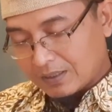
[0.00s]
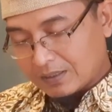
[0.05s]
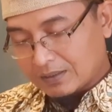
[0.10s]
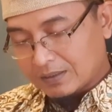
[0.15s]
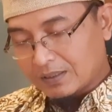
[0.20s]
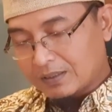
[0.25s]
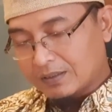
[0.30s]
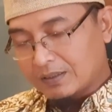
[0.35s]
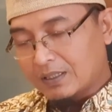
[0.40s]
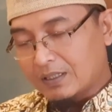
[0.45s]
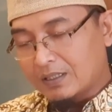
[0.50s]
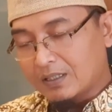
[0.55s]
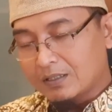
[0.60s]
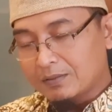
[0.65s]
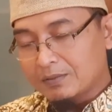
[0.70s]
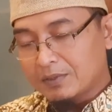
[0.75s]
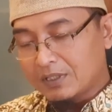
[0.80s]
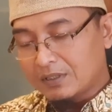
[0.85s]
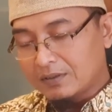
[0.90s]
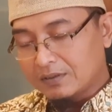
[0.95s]
Allah ya
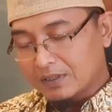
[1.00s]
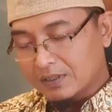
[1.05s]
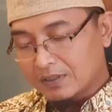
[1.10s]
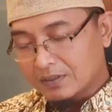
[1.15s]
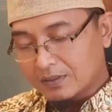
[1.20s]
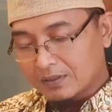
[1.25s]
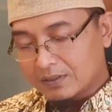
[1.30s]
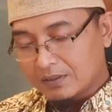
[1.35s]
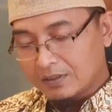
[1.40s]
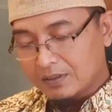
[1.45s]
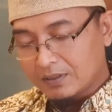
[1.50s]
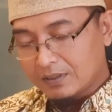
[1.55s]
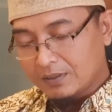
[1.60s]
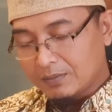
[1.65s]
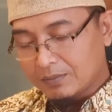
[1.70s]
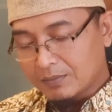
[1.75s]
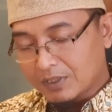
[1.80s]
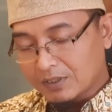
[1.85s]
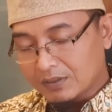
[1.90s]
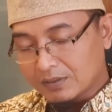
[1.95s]
Rahman ya
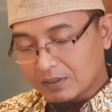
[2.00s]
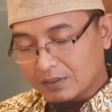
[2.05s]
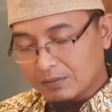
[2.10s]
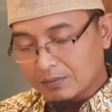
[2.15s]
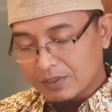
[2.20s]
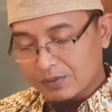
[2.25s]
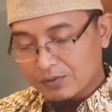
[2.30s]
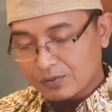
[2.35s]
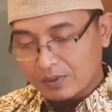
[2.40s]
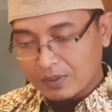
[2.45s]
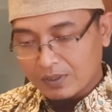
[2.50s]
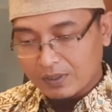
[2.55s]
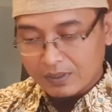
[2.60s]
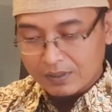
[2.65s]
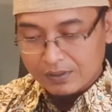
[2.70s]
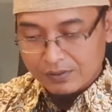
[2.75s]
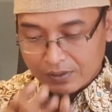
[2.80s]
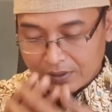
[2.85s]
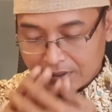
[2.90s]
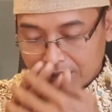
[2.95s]
Rahim. Allahumma sholli
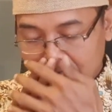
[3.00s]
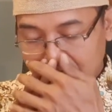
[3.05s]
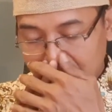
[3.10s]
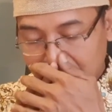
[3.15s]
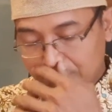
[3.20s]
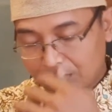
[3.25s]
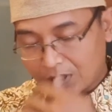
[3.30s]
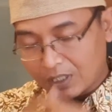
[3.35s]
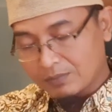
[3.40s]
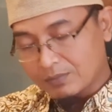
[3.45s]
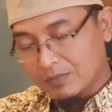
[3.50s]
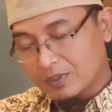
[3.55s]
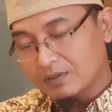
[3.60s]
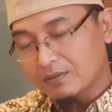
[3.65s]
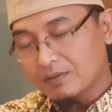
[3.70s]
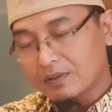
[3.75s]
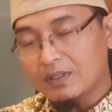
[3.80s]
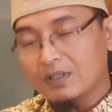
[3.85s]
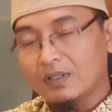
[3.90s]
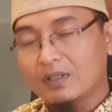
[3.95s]
ala sayyidina Muhammad
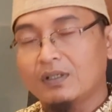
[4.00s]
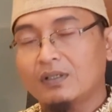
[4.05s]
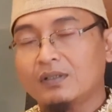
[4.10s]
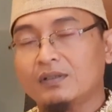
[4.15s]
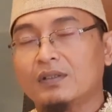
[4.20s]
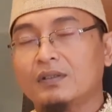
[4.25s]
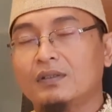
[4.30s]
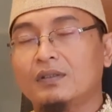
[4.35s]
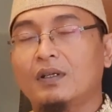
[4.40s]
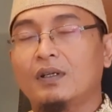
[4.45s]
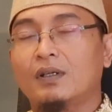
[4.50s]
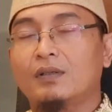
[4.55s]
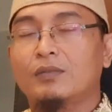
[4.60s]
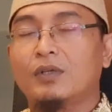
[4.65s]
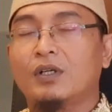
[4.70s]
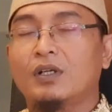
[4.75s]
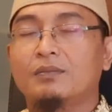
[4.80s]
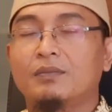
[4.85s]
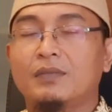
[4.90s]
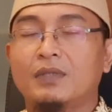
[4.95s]
wa ala ali sayyidina
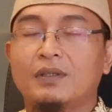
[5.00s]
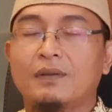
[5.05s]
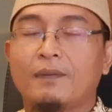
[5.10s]
Muhammad.